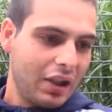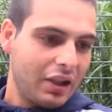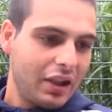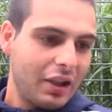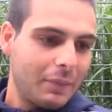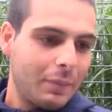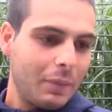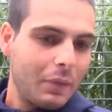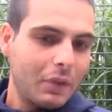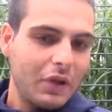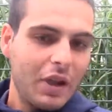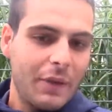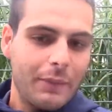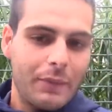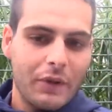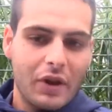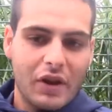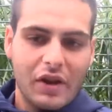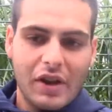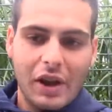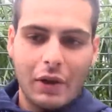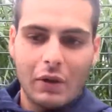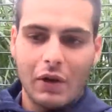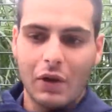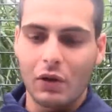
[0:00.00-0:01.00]
nel primo tempo
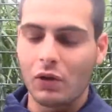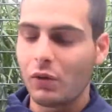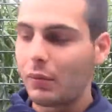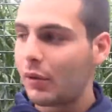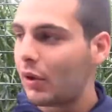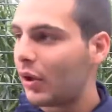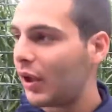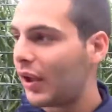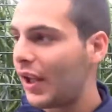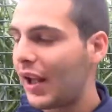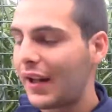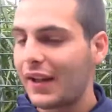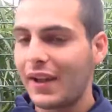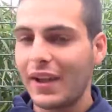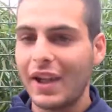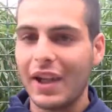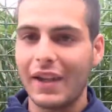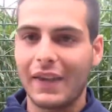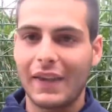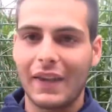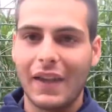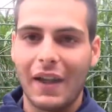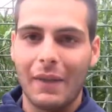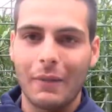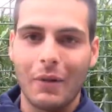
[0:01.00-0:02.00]
è stata una superiorità
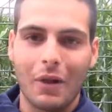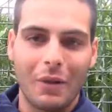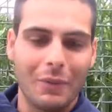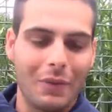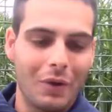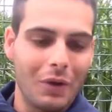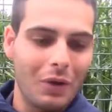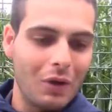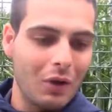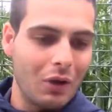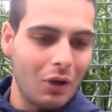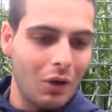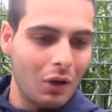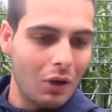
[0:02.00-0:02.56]
netta proprio.